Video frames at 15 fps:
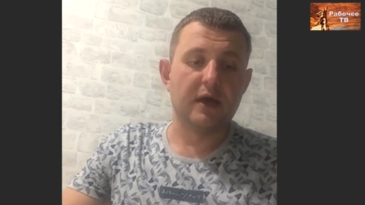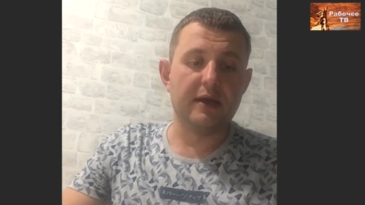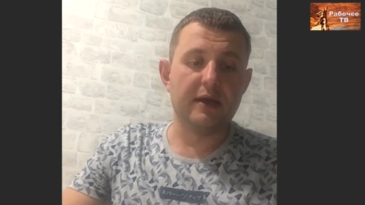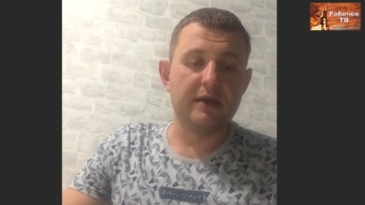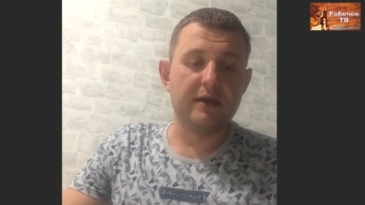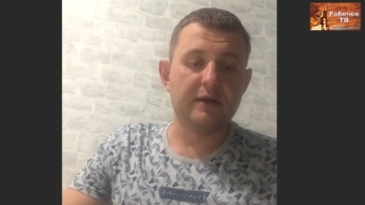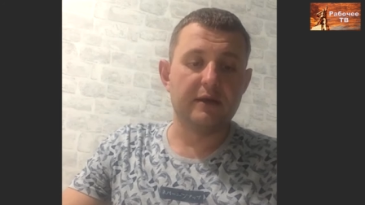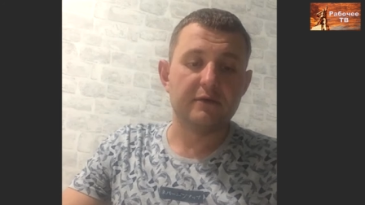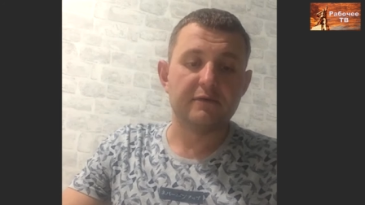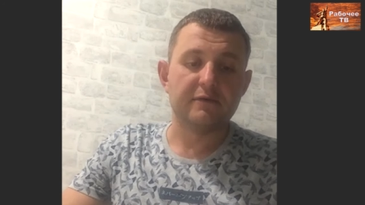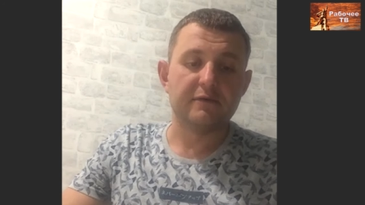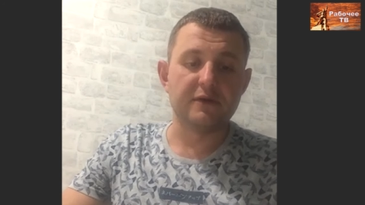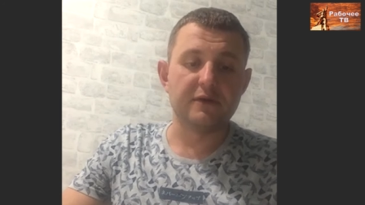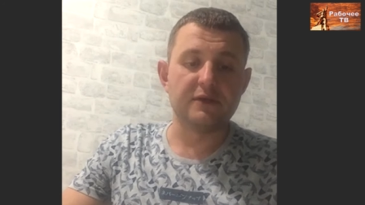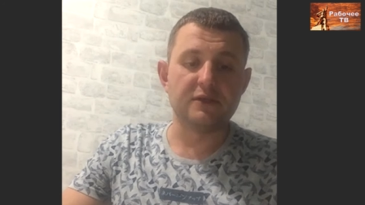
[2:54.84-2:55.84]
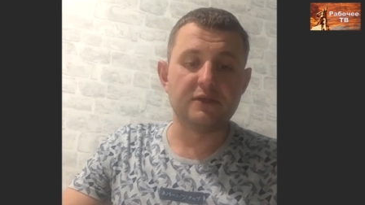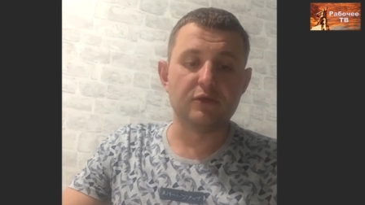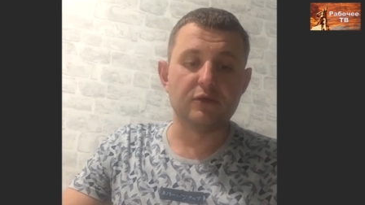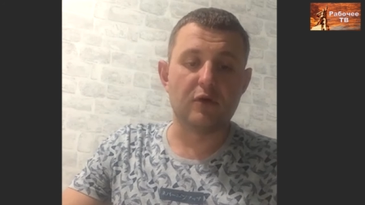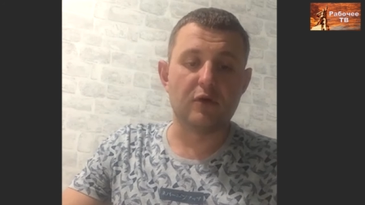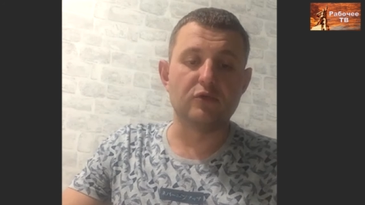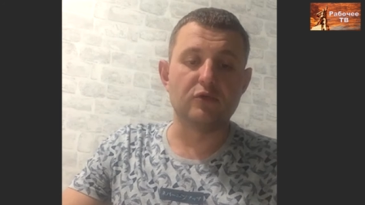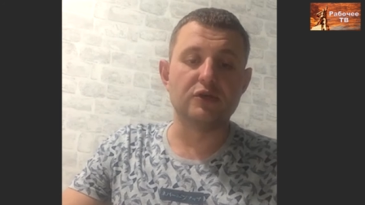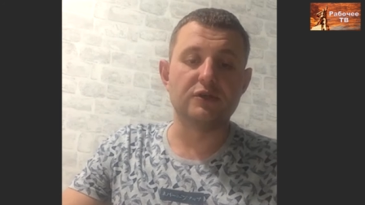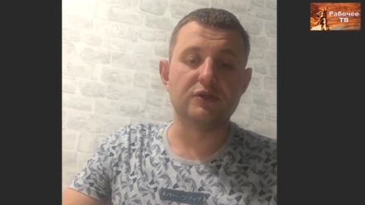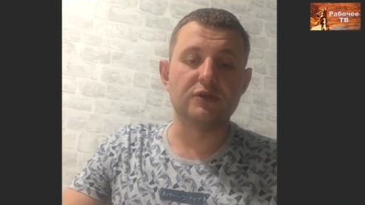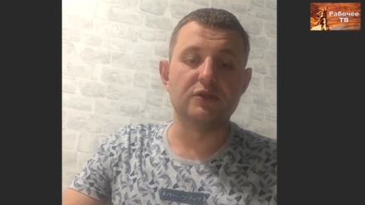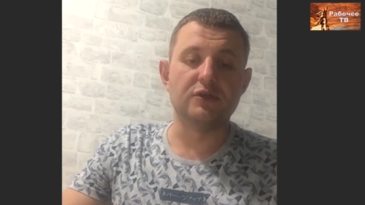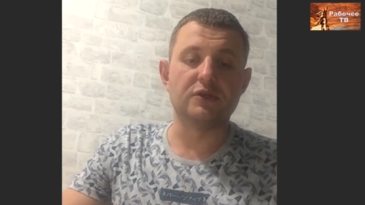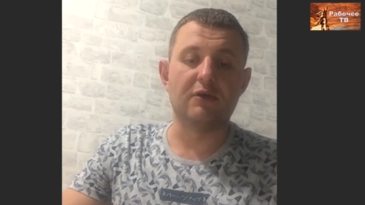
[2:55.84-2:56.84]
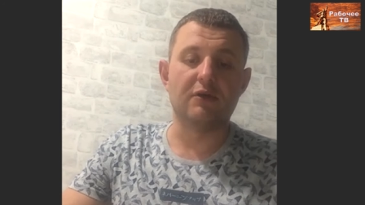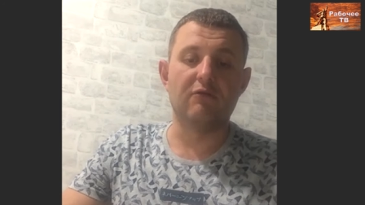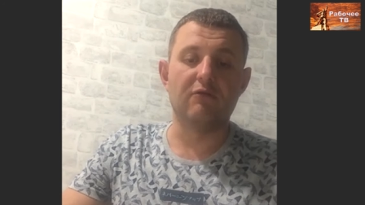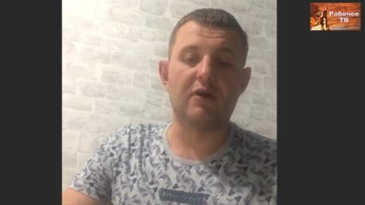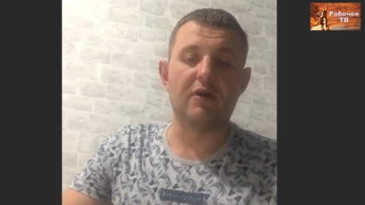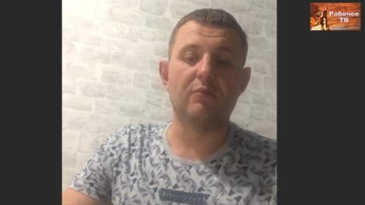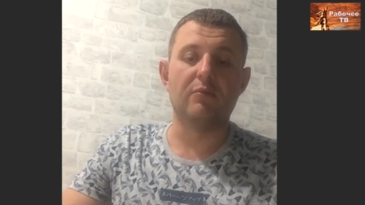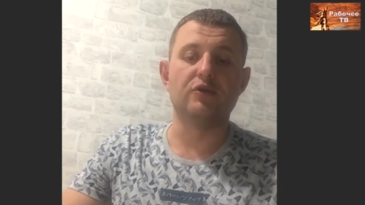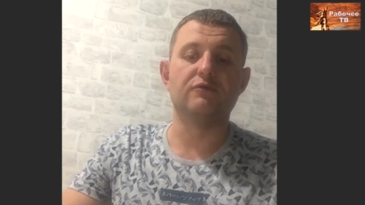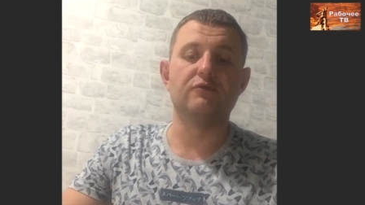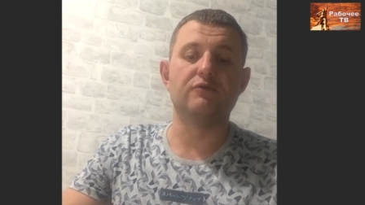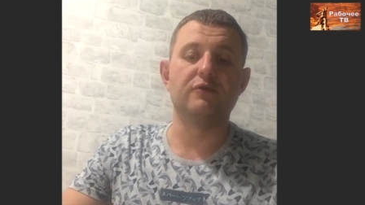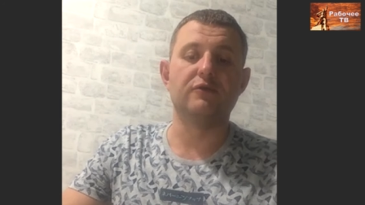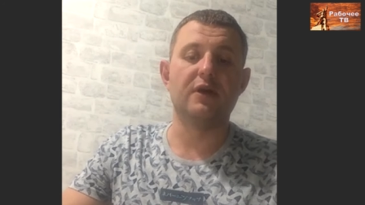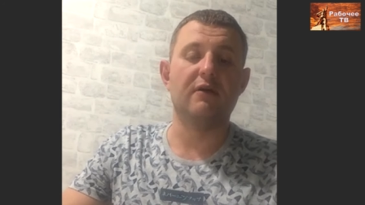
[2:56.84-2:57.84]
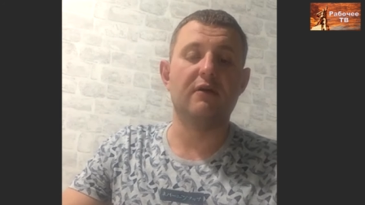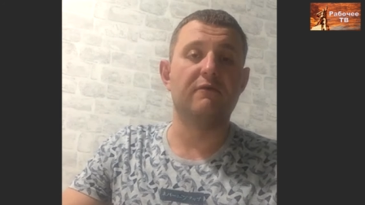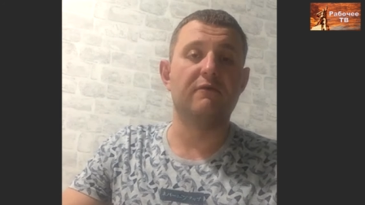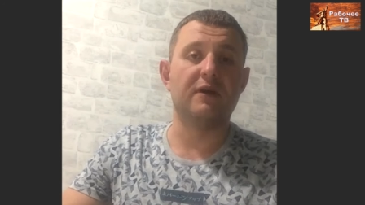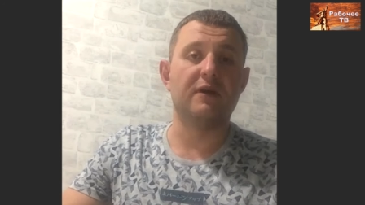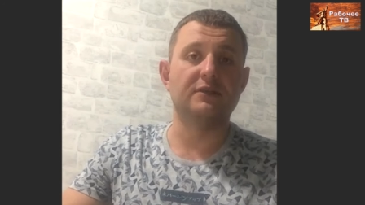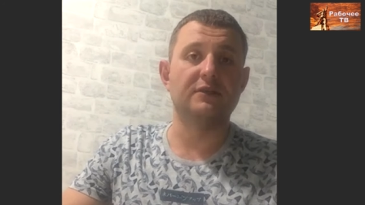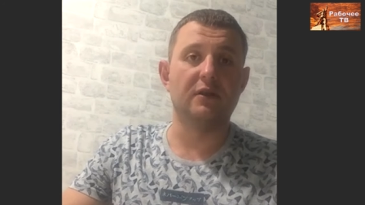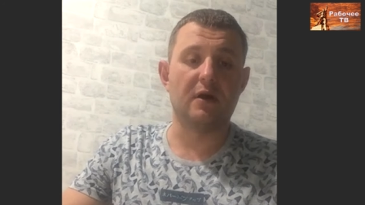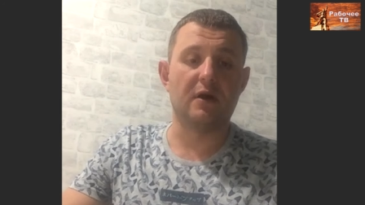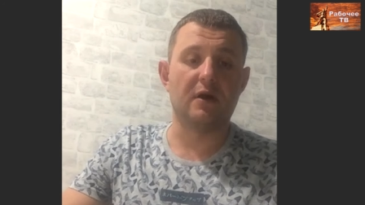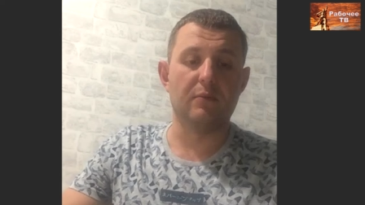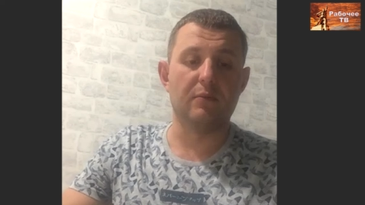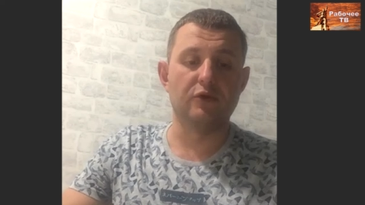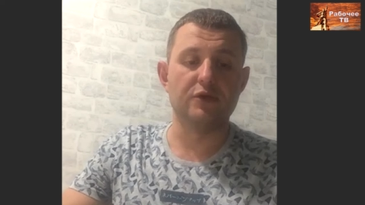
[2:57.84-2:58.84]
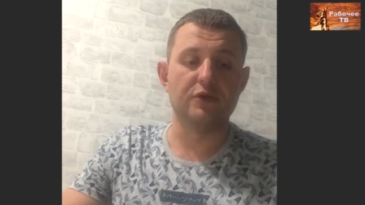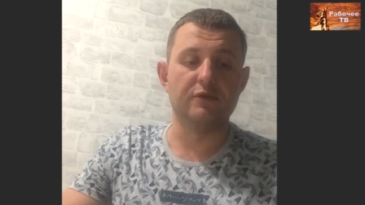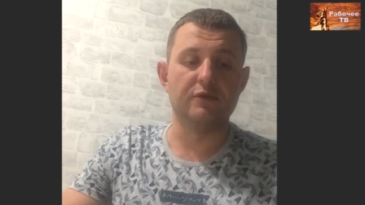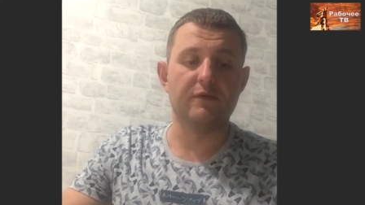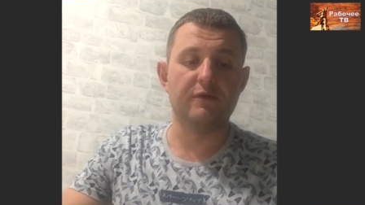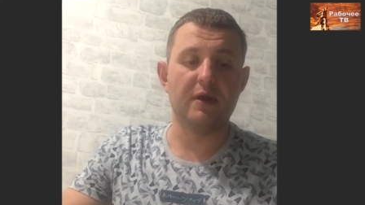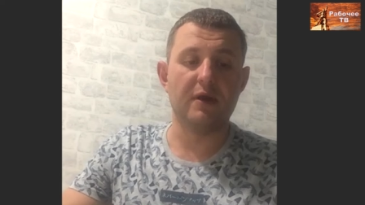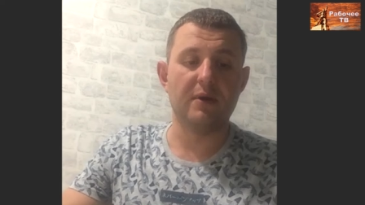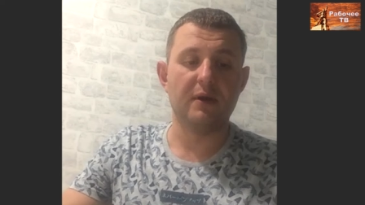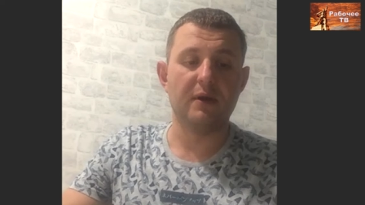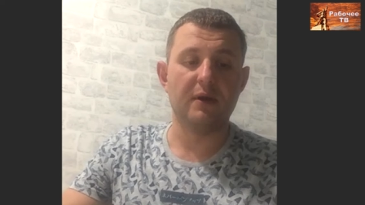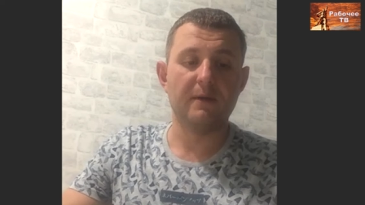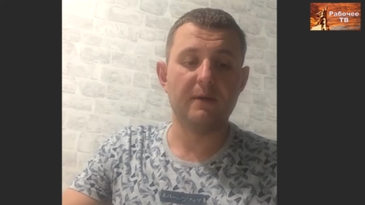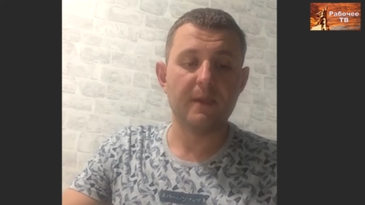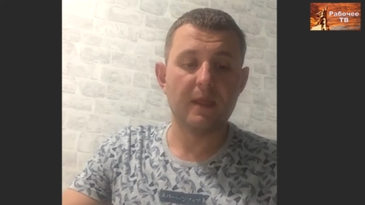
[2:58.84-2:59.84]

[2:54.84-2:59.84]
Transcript: Далее внести норму часового рабочего дня в раздел «Рабочее время»